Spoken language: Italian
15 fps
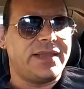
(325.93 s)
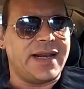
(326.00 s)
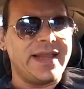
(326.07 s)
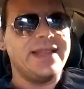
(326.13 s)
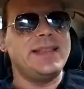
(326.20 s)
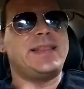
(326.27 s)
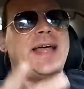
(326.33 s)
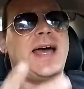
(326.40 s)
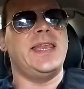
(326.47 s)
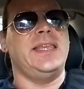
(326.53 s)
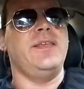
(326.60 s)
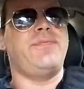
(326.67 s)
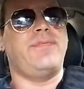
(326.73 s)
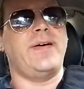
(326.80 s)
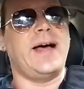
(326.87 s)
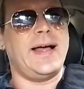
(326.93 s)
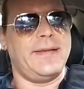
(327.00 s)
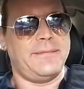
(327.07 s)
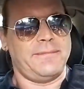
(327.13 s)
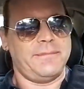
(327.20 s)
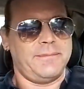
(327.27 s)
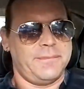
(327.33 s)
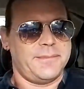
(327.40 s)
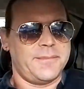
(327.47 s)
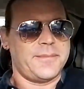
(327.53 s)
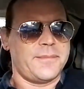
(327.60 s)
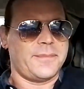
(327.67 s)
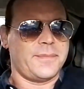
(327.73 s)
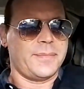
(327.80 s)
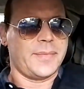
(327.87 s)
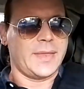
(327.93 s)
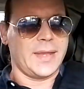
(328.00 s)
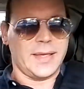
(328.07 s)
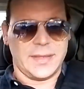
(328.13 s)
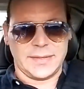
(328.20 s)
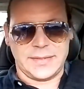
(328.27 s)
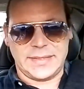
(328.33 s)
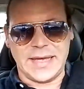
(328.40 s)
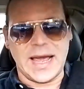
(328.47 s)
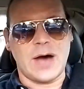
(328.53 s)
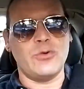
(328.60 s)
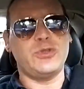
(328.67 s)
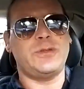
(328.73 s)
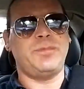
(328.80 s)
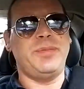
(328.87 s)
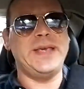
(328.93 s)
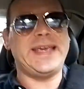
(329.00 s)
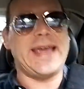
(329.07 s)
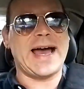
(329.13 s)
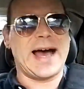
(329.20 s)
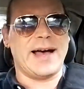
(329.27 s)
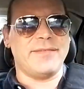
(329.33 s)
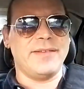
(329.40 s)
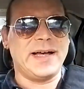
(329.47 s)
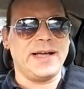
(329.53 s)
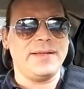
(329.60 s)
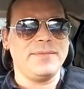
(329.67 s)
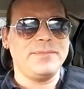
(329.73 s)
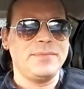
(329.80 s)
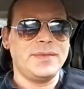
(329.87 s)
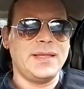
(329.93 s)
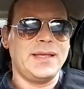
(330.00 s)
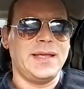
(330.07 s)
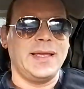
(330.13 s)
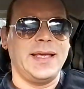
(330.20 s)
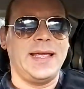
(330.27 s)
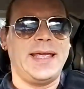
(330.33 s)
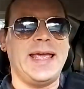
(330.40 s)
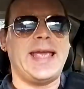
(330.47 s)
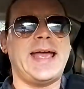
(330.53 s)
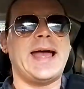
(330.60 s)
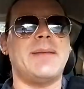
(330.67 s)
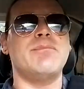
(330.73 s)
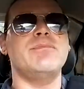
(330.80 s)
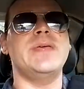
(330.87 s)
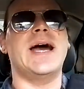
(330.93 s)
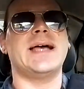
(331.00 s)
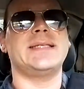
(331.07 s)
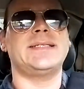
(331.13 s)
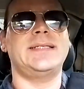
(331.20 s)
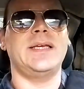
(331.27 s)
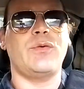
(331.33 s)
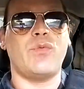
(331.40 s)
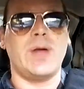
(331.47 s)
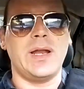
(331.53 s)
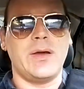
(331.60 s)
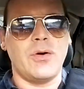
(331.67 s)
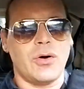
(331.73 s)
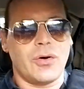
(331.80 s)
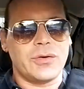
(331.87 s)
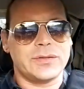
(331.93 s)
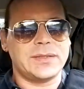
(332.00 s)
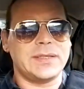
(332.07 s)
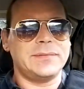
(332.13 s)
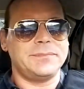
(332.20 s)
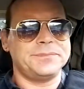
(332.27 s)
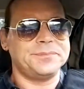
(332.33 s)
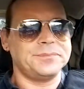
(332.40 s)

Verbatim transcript: 30 anni fa si auspicava che cambiasse qualcosa.